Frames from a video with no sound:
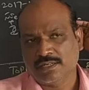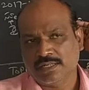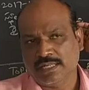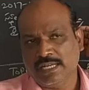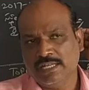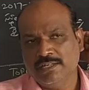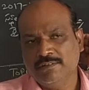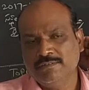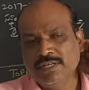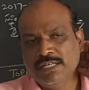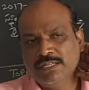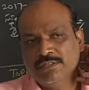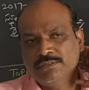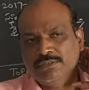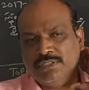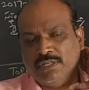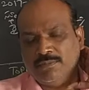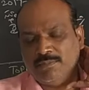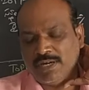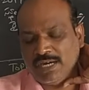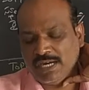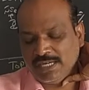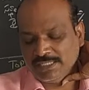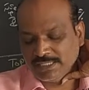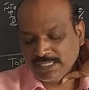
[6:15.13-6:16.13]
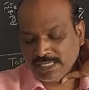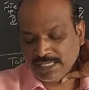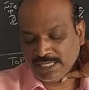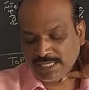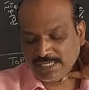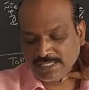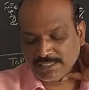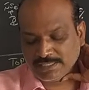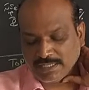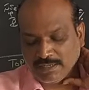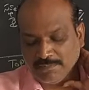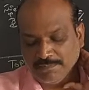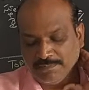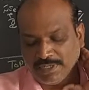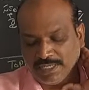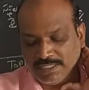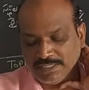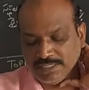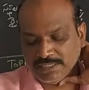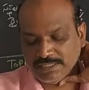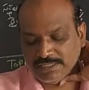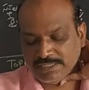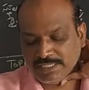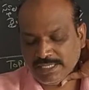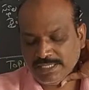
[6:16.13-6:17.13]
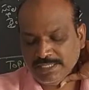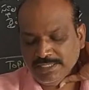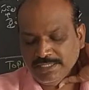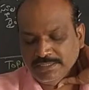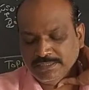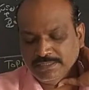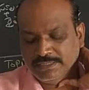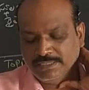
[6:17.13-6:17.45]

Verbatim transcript: రైల్వేలు తమ ఆదాయాన్ని సంపాదిస్తే